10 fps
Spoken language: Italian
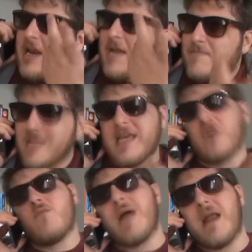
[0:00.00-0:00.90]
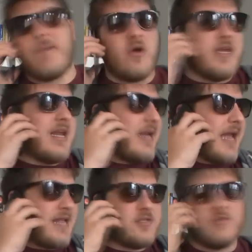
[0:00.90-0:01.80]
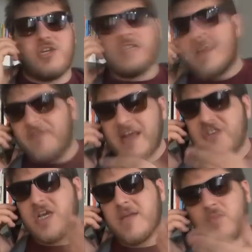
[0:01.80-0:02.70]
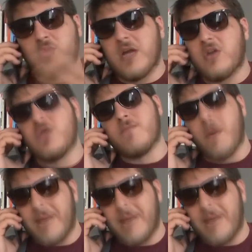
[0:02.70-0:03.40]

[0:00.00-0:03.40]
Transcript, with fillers: non è la bandiera cubana, però Hillary, cazzo, c'è sta freccia che punta così un po',